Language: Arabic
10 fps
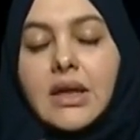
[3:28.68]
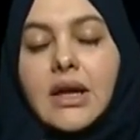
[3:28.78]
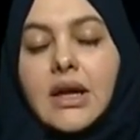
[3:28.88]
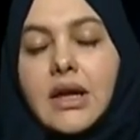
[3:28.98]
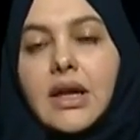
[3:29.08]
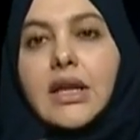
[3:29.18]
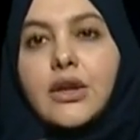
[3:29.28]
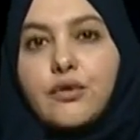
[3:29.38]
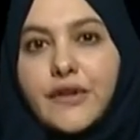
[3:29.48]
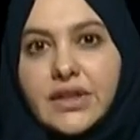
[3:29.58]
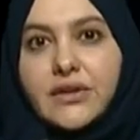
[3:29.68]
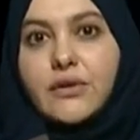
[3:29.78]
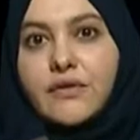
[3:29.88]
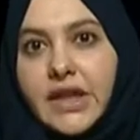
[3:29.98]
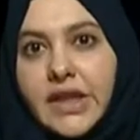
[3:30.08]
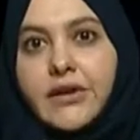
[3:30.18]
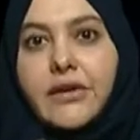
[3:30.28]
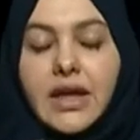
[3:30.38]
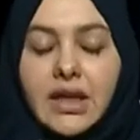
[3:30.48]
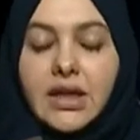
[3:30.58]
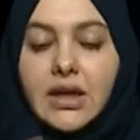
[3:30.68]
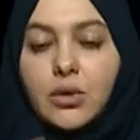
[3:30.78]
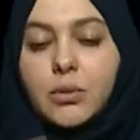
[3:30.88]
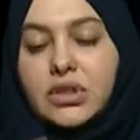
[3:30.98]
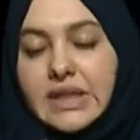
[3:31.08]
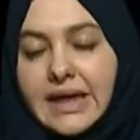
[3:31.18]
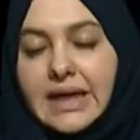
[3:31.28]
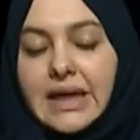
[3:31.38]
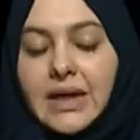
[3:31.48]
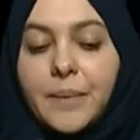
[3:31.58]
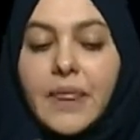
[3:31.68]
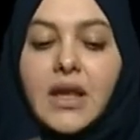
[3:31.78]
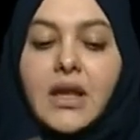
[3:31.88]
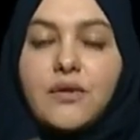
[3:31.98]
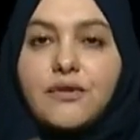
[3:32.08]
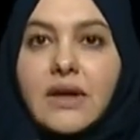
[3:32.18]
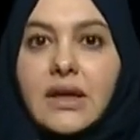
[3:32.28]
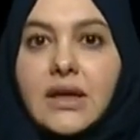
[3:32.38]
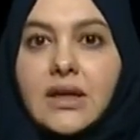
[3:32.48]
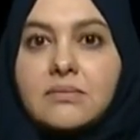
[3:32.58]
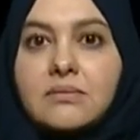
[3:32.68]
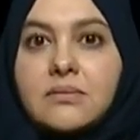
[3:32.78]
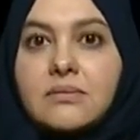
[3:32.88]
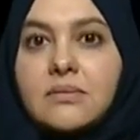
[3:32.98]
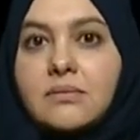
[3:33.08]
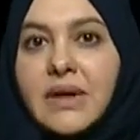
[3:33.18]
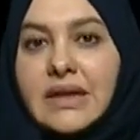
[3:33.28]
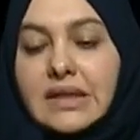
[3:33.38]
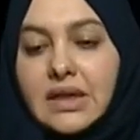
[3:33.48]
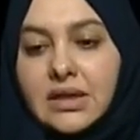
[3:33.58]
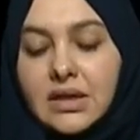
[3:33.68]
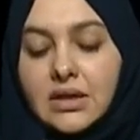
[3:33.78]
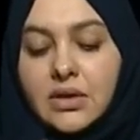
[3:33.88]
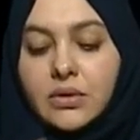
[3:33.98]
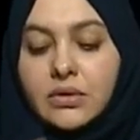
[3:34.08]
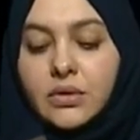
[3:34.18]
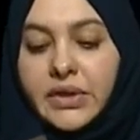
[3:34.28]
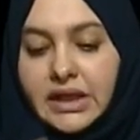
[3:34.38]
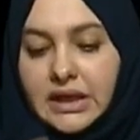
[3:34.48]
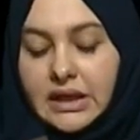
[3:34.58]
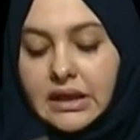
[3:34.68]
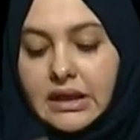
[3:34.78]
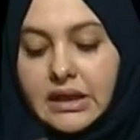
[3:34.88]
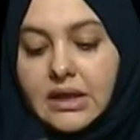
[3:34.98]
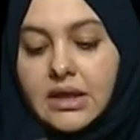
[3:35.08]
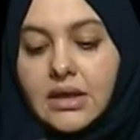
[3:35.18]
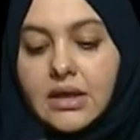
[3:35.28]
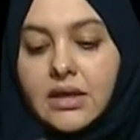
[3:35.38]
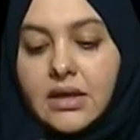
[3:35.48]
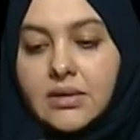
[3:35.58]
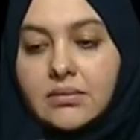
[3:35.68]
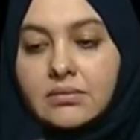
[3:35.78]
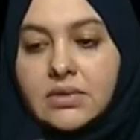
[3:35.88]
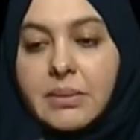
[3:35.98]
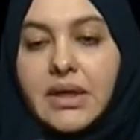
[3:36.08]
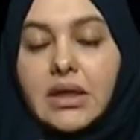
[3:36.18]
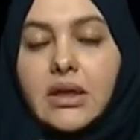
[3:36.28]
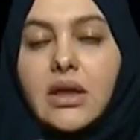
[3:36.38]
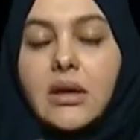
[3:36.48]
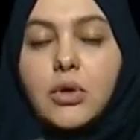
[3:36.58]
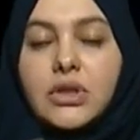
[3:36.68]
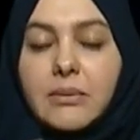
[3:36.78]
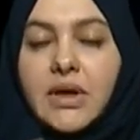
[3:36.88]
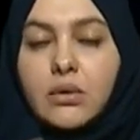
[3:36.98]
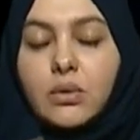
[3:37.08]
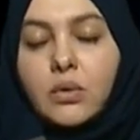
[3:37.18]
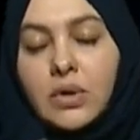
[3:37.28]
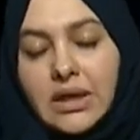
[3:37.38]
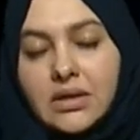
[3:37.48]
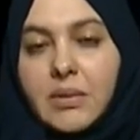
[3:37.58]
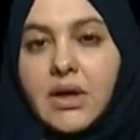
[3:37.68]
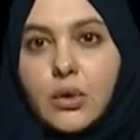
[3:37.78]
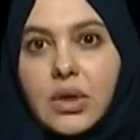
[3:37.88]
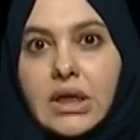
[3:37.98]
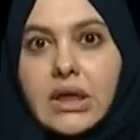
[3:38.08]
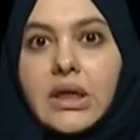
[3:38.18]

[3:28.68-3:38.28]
الانوفيتور اوف ذا يير يعني او مخترع العام فبعدها آه، دعينا لل طبعا للمؤتمر وكان طبعا كل